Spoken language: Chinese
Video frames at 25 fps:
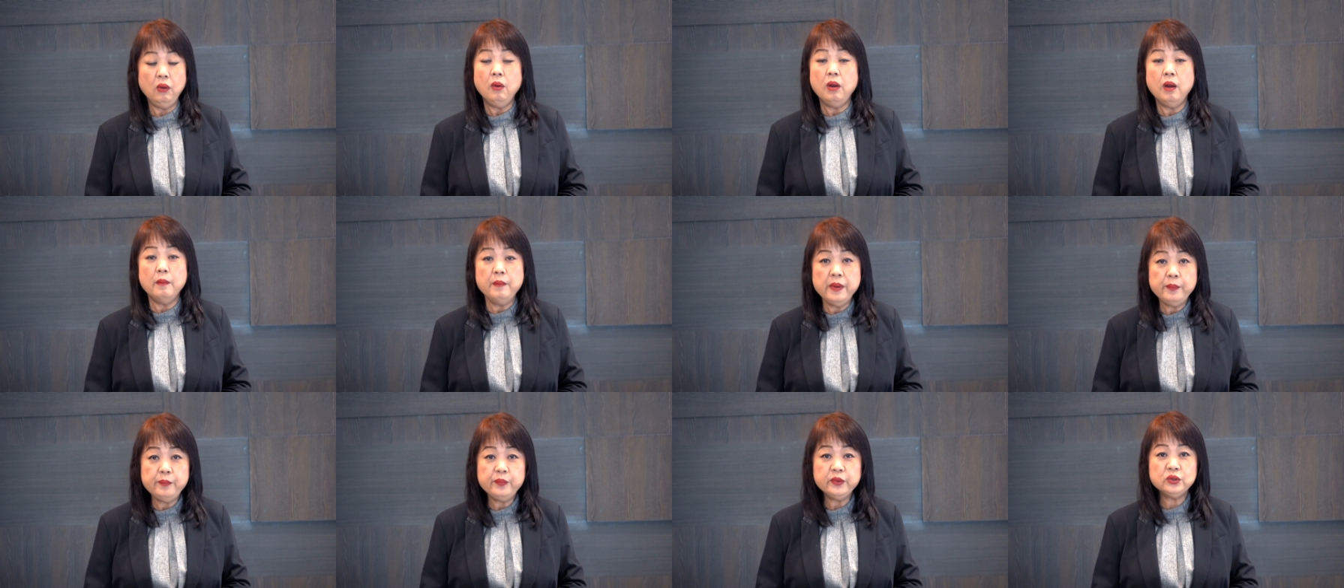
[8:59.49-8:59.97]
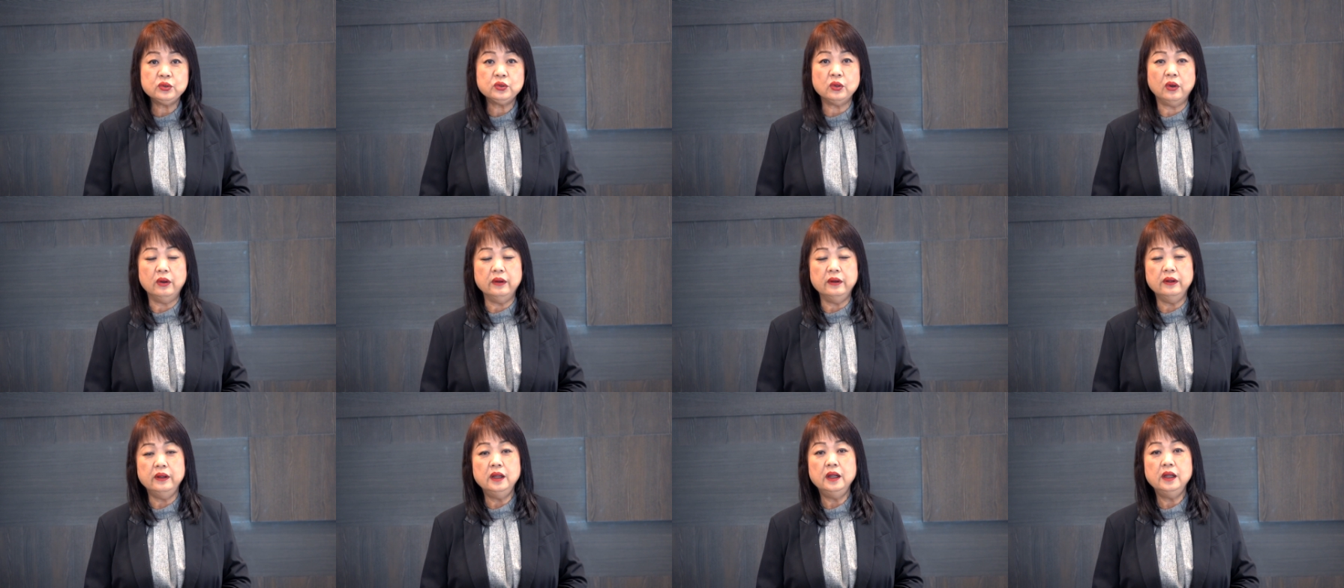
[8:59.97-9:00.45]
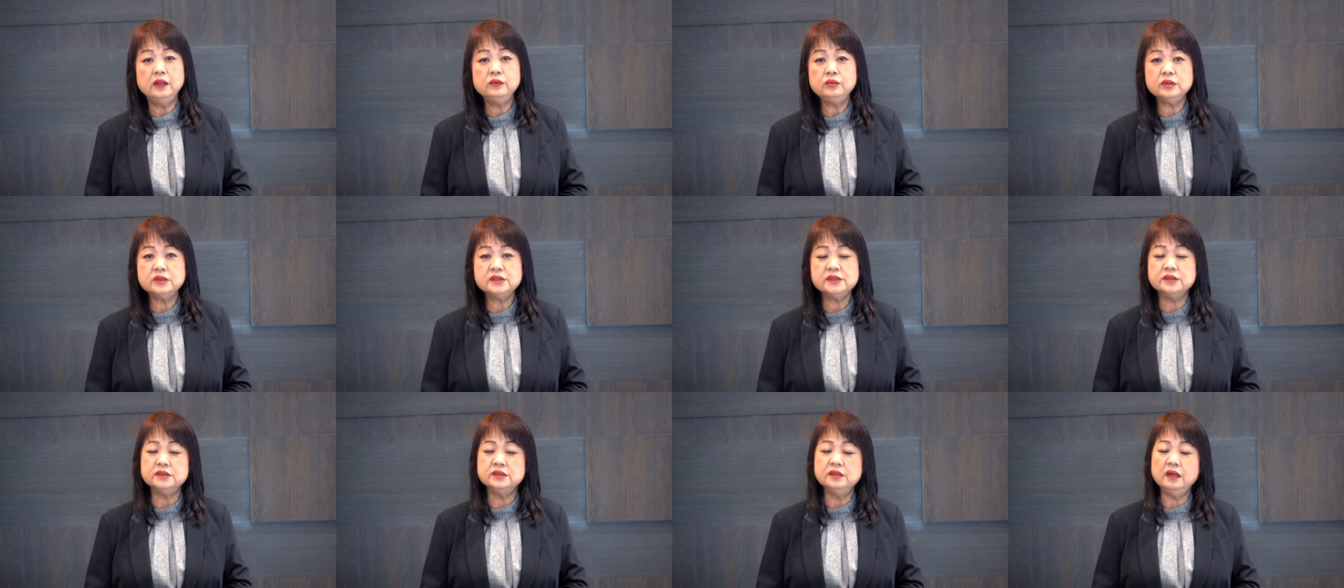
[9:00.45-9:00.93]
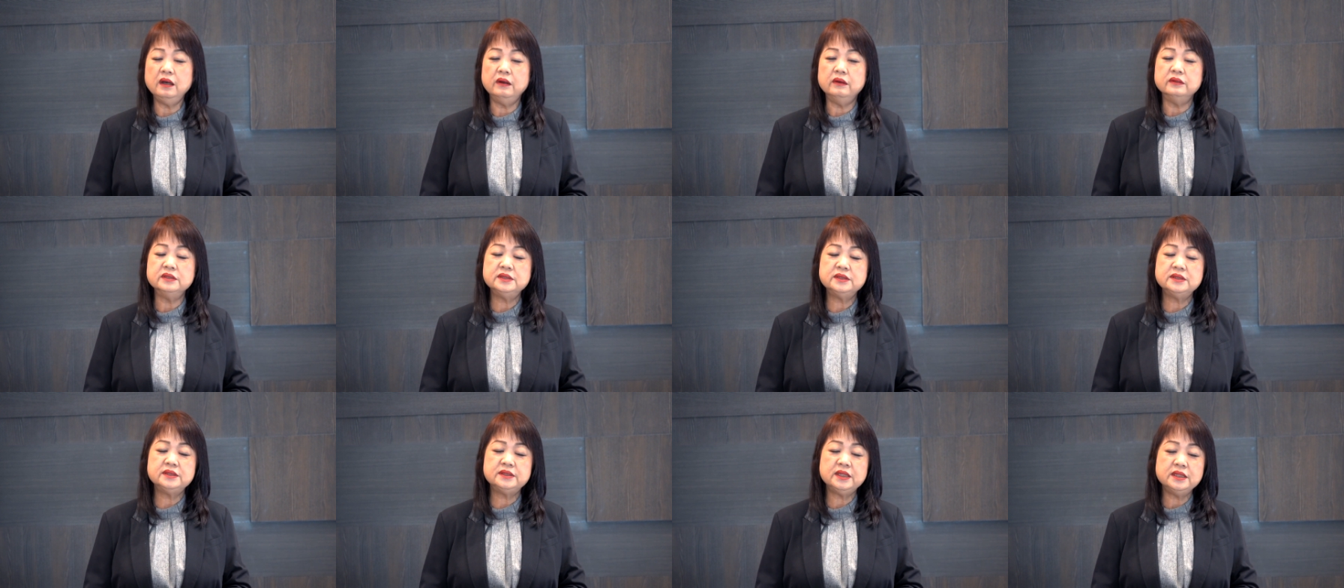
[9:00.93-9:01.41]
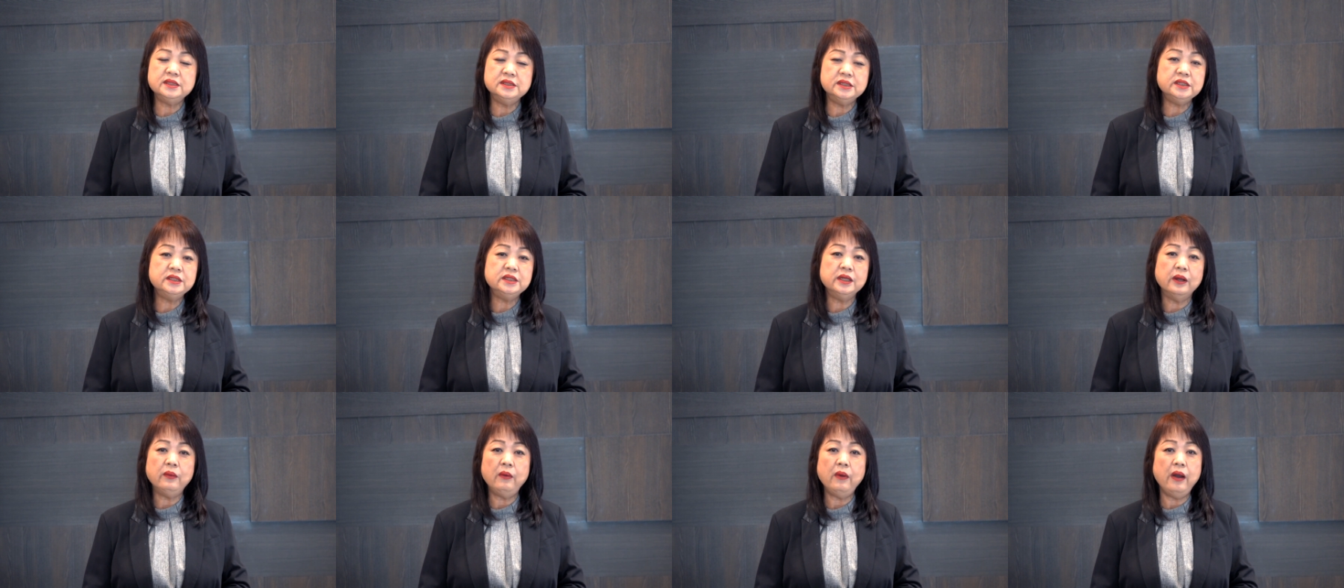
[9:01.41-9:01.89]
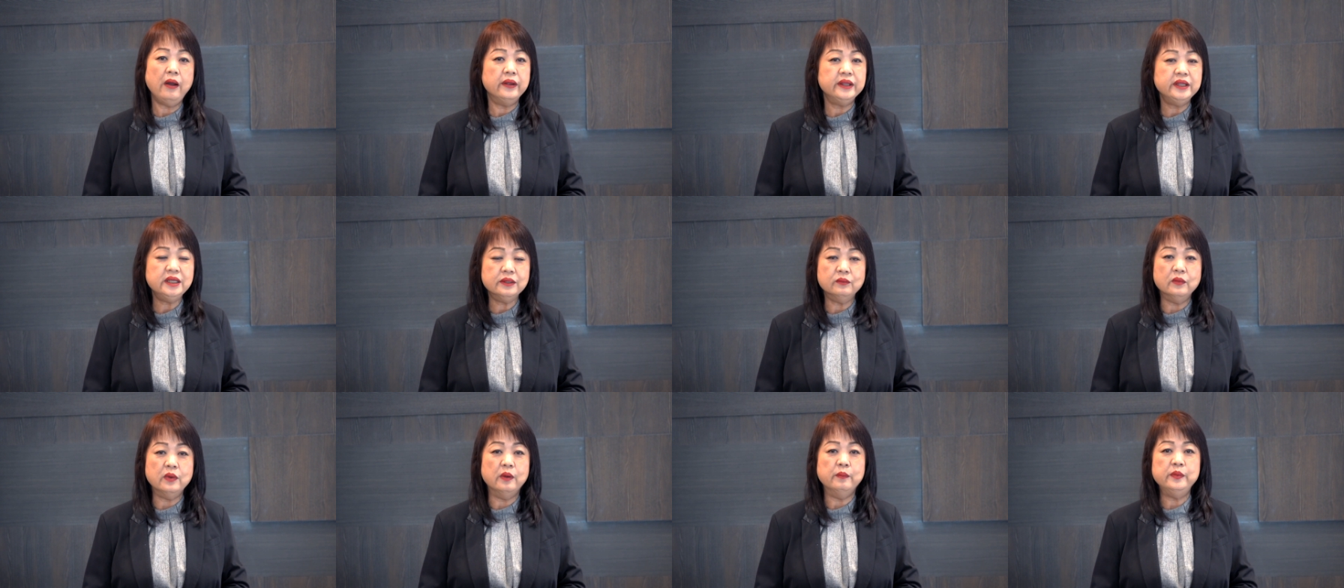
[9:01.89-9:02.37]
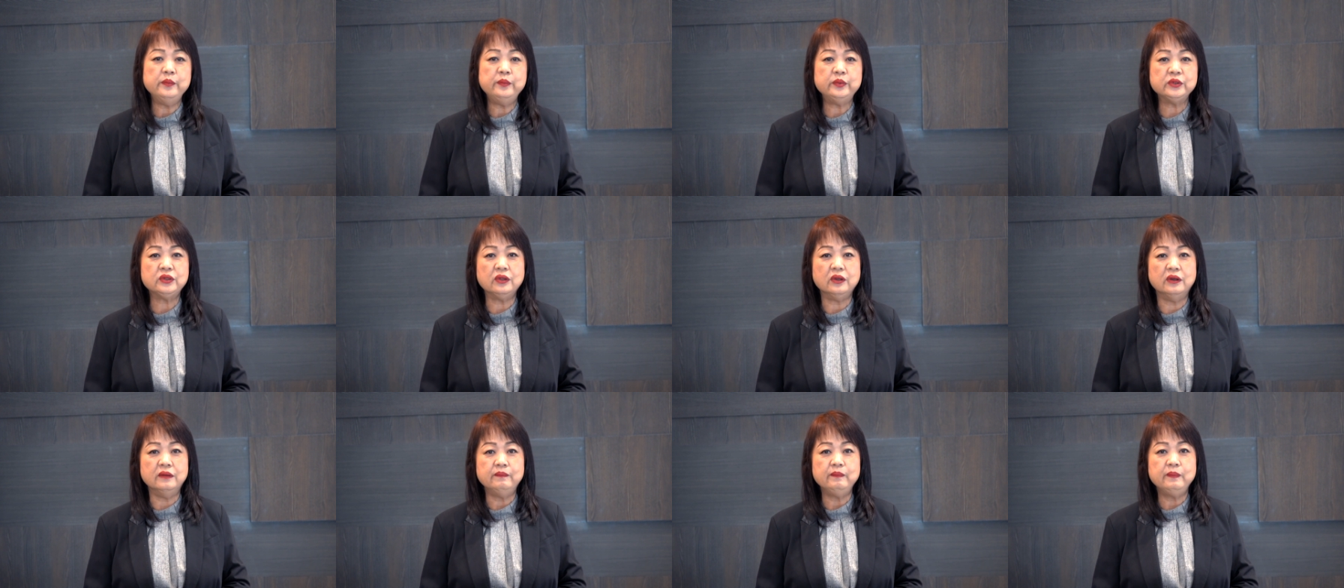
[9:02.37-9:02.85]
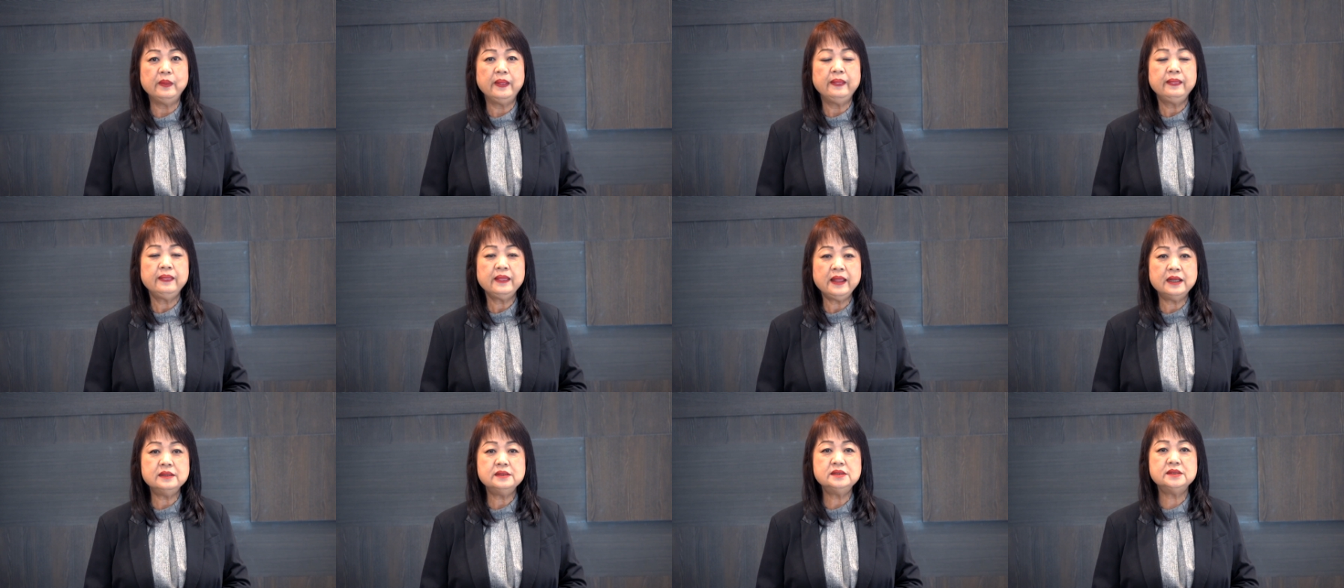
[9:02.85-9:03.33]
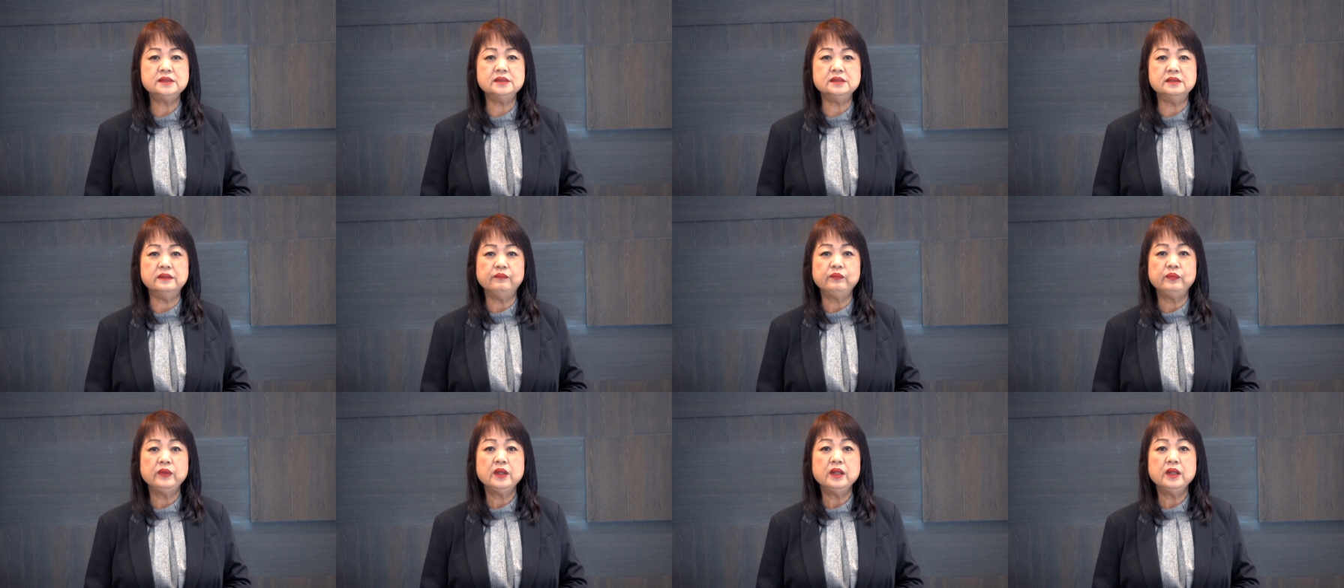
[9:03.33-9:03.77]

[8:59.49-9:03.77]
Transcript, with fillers: 我们不懂，很多时候圣经的话语我们不懂，但是